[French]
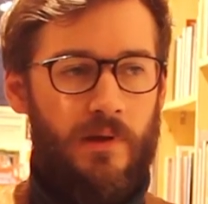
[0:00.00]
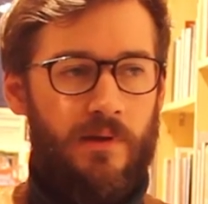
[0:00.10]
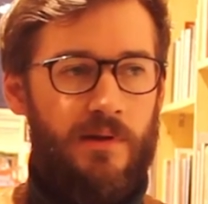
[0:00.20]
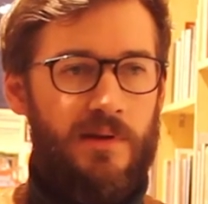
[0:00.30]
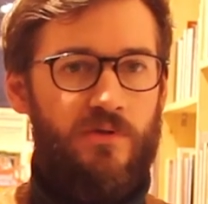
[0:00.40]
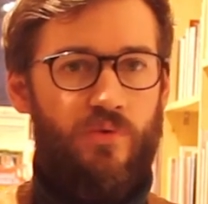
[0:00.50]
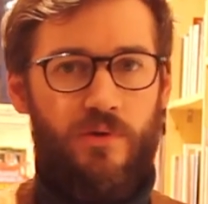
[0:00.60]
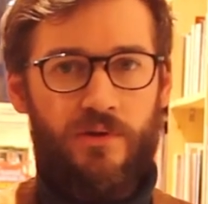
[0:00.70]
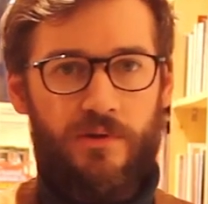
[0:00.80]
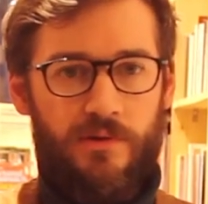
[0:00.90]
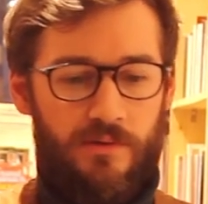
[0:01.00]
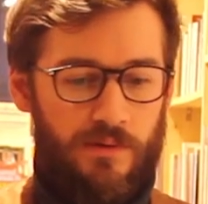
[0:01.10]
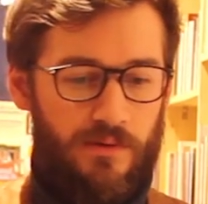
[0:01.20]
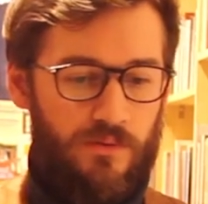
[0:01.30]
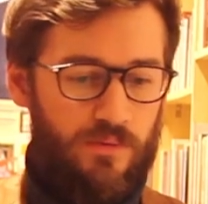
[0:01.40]
des sources.
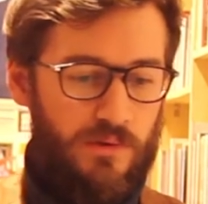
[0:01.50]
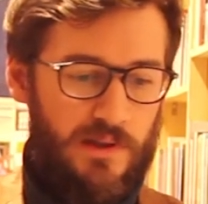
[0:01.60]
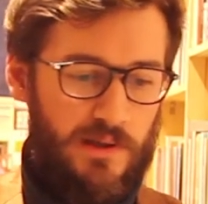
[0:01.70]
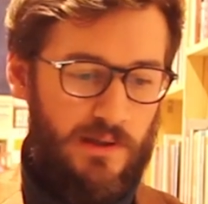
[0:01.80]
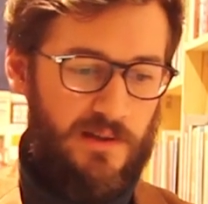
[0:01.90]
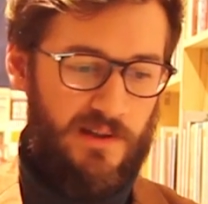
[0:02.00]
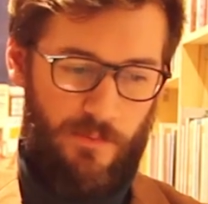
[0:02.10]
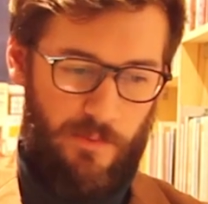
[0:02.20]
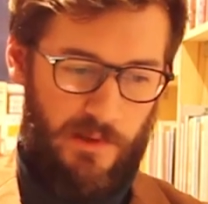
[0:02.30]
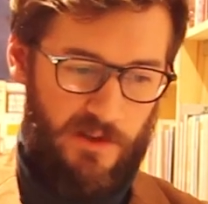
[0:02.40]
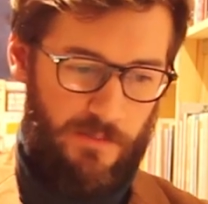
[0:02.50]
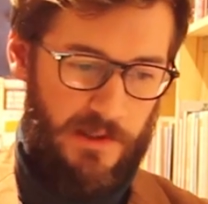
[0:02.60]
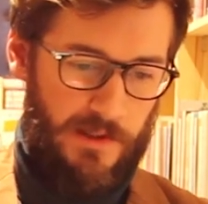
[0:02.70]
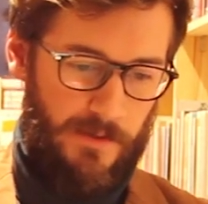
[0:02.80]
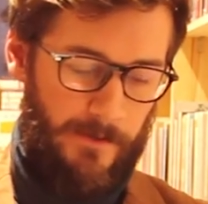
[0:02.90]
tout est extrêmement bien
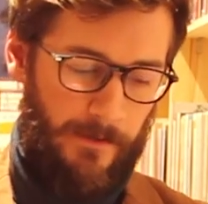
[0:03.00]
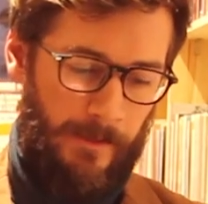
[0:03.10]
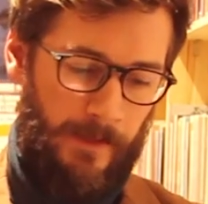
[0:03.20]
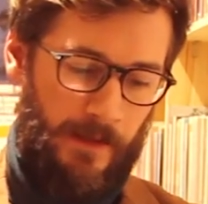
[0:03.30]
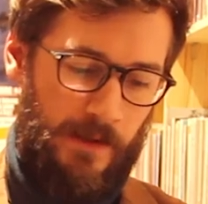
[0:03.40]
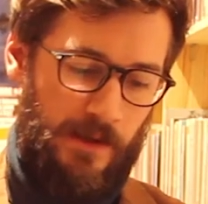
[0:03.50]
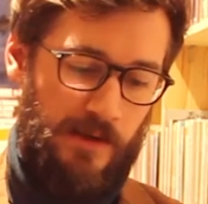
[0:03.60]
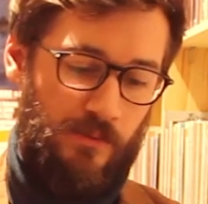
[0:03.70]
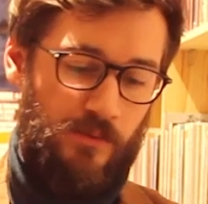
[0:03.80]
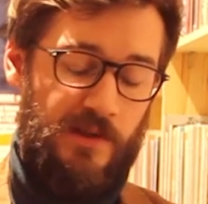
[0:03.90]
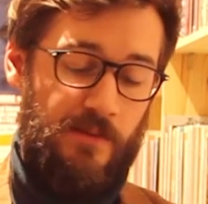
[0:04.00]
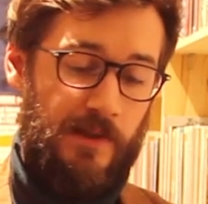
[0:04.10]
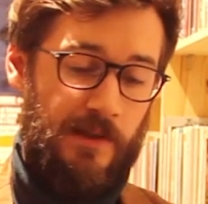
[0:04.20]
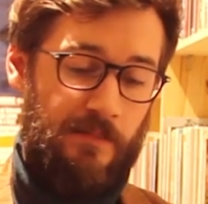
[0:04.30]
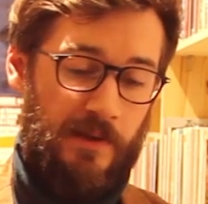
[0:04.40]
expliqué. Et il nous dit,
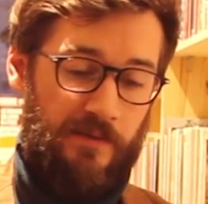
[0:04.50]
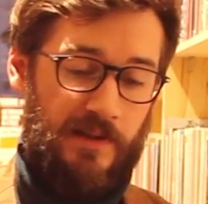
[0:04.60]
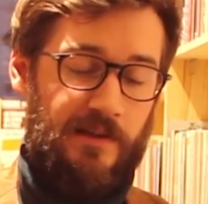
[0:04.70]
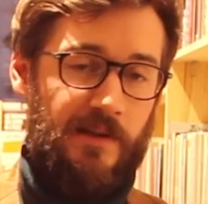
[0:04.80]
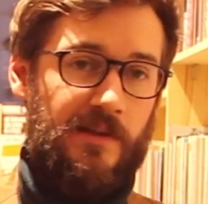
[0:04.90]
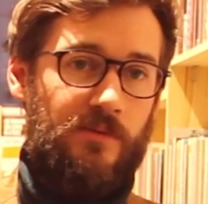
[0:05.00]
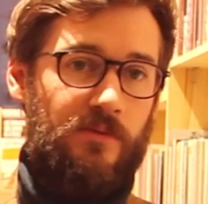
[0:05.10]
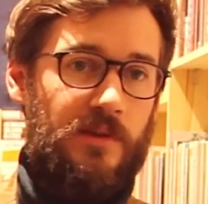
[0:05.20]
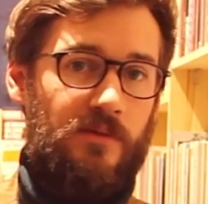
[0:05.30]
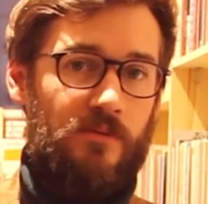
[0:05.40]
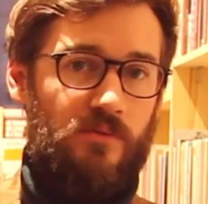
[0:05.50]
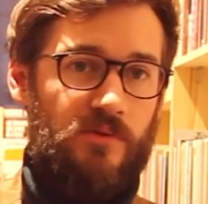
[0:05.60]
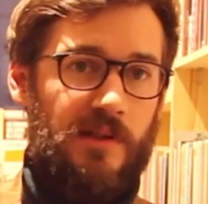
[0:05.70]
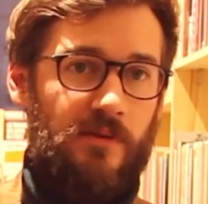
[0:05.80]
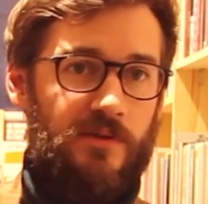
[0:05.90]
bah, Pierre Vidal-Naquet nous dit que tout
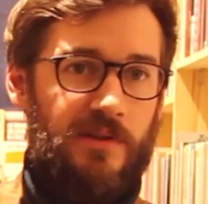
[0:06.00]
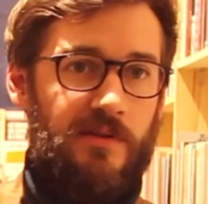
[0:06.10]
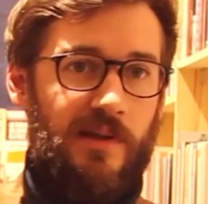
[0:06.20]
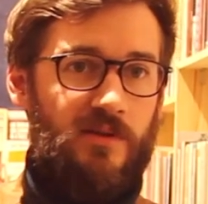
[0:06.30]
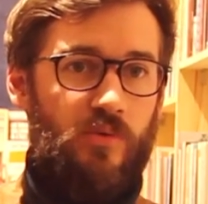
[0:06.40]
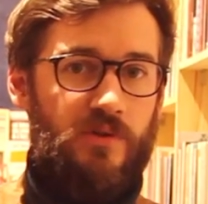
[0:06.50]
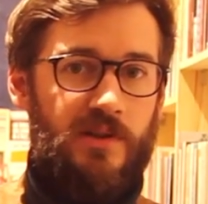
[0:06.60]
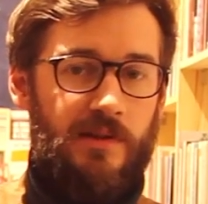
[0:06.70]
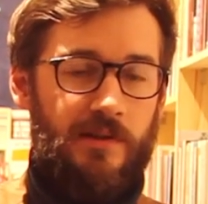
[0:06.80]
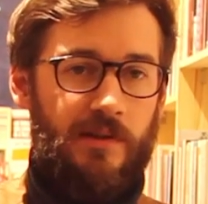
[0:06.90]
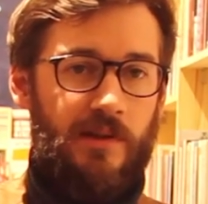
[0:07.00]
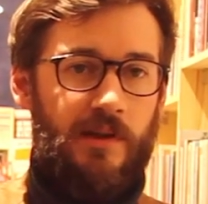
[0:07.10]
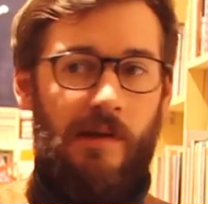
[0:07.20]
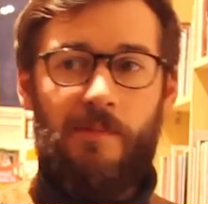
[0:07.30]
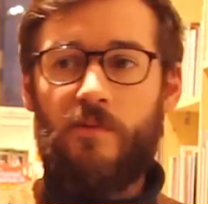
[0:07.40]
ce qui est dans ce livre est sourcé.
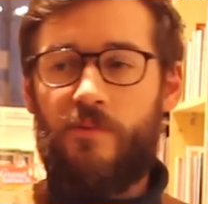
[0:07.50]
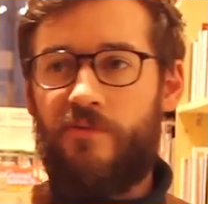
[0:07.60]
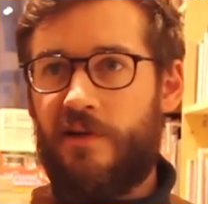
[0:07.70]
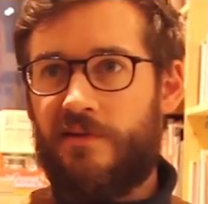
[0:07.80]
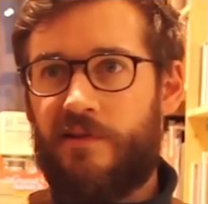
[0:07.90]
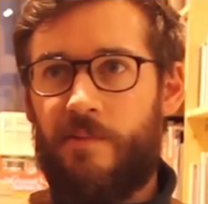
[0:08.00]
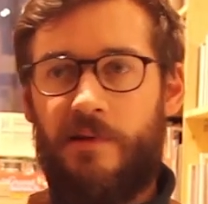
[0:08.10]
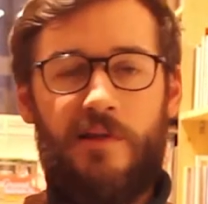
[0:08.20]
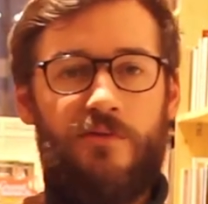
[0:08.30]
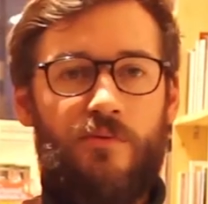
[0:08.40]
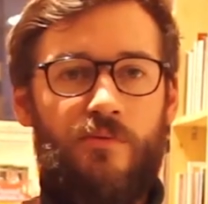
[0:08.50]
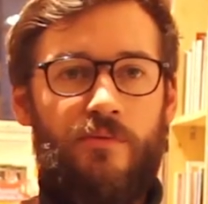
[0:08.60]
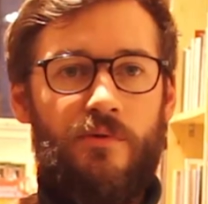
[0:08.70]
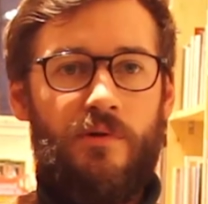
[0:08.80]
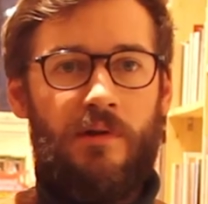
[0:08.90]
Après, on peut faire les interprétations qu'on
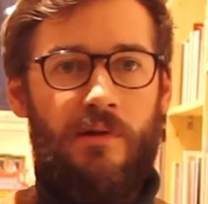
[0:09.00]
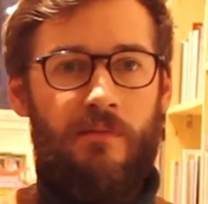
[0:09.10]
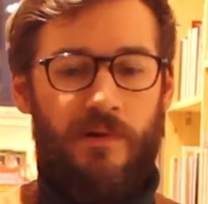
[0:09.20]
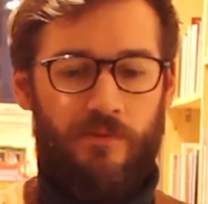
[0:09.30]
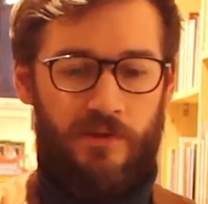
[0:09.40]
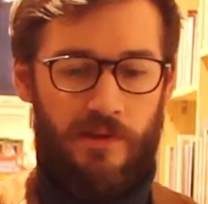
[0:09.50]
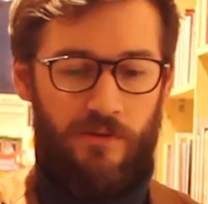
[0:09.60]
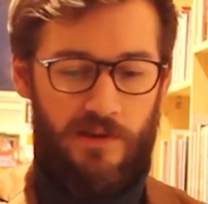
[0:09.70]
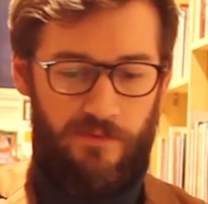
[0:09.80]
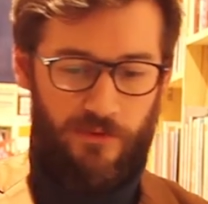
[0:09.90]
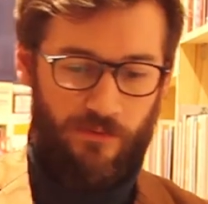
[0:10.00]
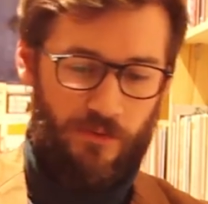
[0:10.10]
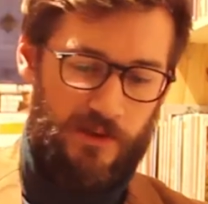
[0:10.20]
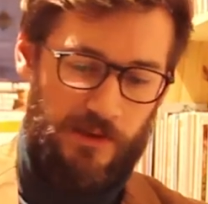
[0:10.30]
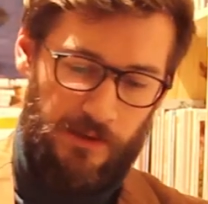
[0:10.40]
veut, mais tout ce qui est dans le livre est
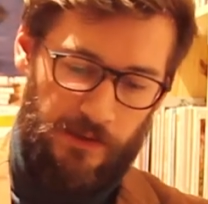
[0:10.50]
sourcé.